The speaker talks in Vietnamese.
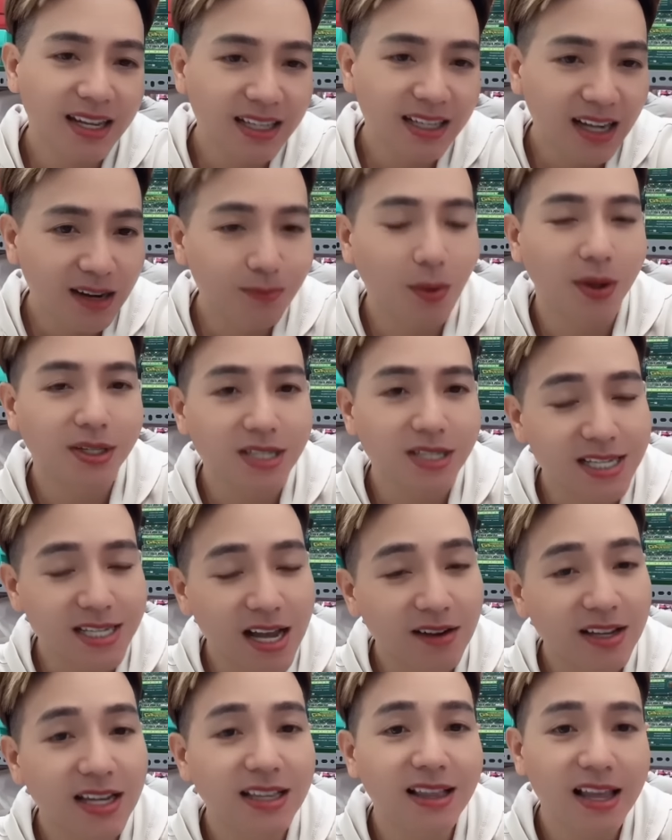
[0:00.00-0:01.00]
cho nên mọi
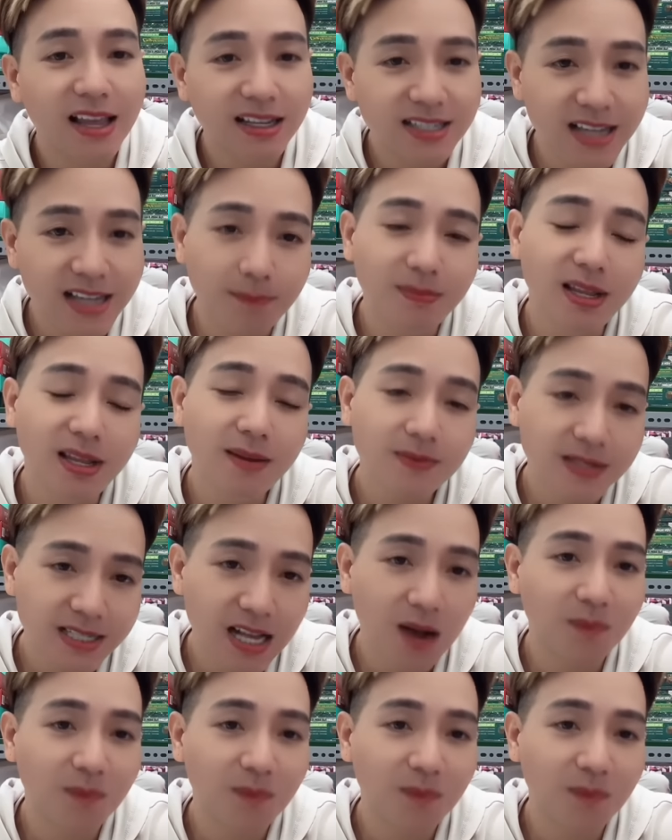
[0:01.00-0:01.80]
người sau khi xem clip